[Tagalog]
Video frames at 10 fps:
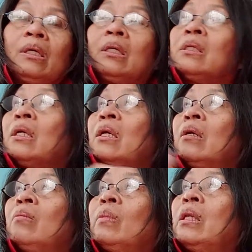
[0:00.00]
At saka
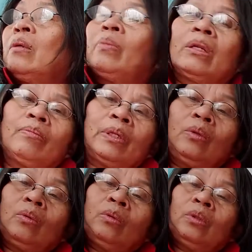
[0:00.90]
maliban pa
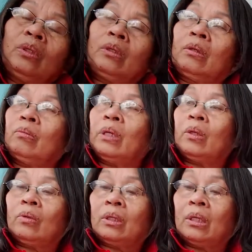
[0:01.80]
doon,
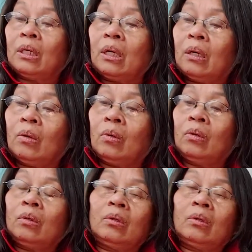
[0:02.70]
meron din akong